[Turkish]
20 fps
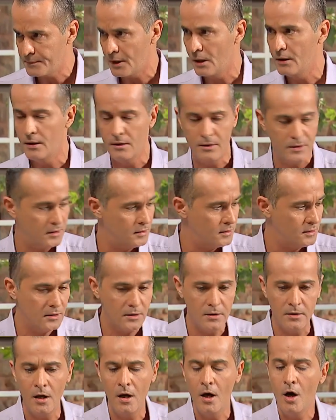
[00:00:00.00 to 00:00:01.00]
Of. Ee,
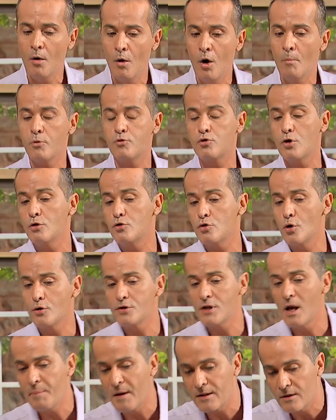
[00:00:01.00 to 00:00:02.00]
şöyle çok
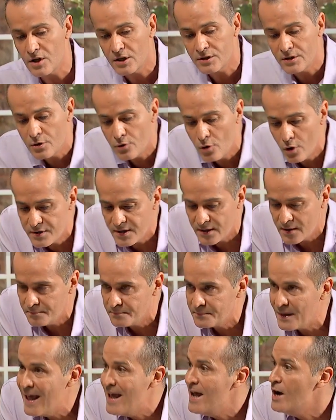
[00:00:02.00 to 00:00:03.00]
güzel patlıcanları
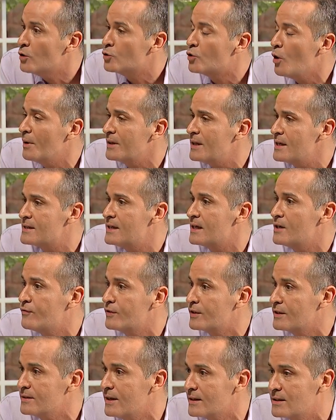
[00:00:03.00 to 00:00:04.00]
közledim. Domatesleri
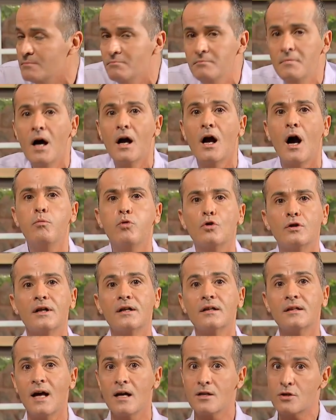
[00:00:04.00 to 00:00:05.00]
fırınladım, oh.
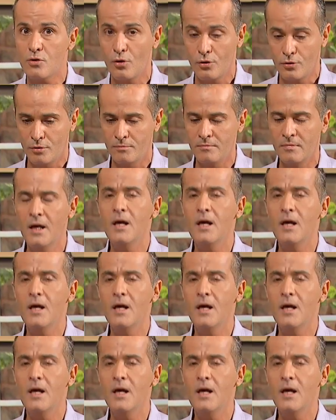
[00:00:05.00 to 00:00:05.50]
kabuklarından soydum.